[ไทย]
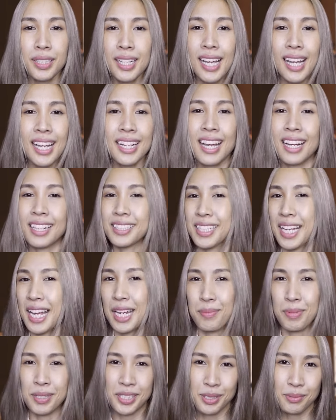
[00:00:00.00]
ได้ดั่งใจ
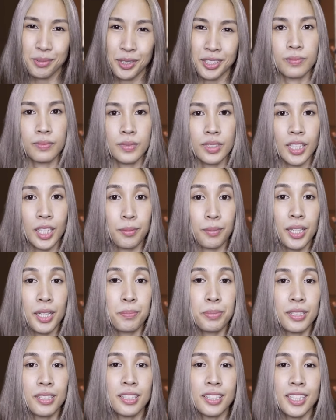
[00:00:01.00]
ไปซะหมดทำให้
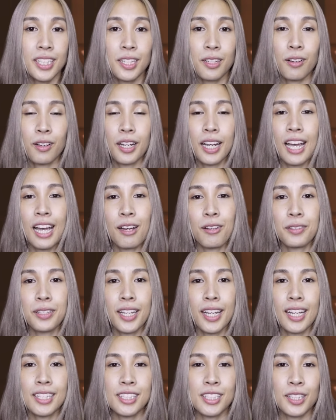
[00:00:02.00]
พื้นที่ของเขา
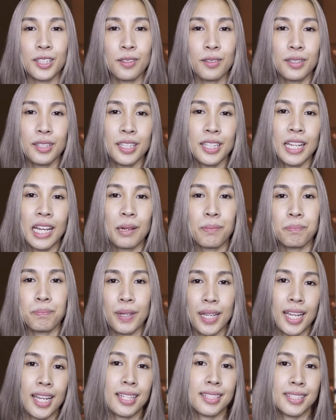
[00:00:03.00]
นะคะจะต้องเนี้ย
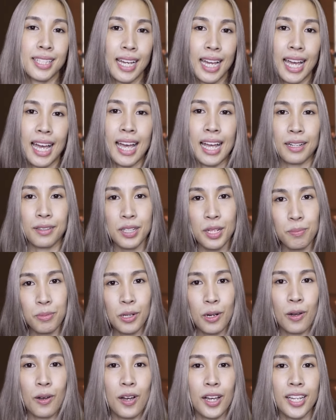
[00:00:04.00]
เป๊ะสะอาดเรียบ
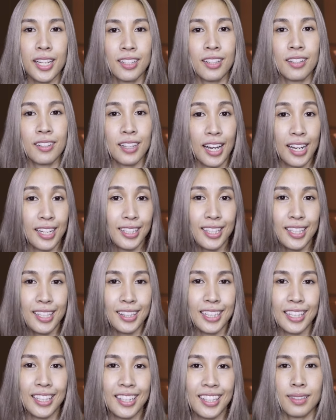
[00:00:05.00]
ร้อยไร้ที่
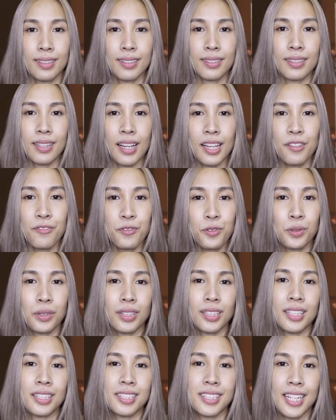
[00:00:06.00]
ติไร้ฝุ่น
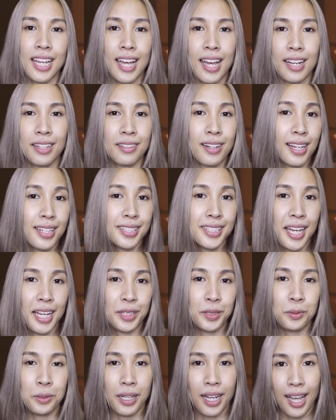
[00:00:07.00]
ติดจานไร้สาร
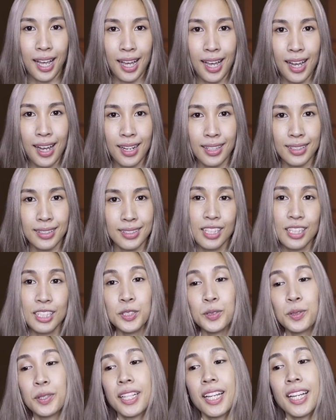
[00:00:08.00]
ตกค้าง
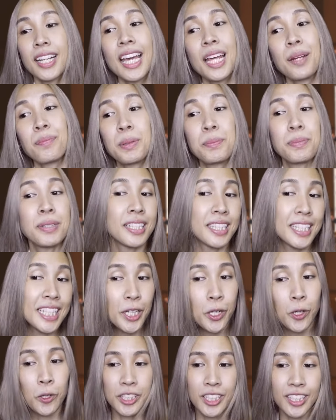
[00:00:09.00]
ส่วนถ้านั่นเป็นพื้นที่
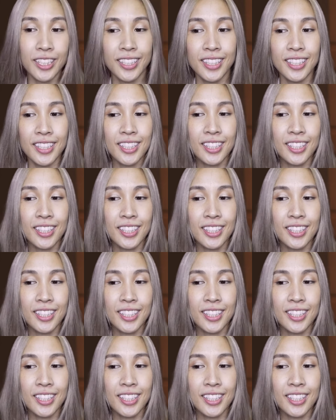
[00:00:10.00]
ของเธอ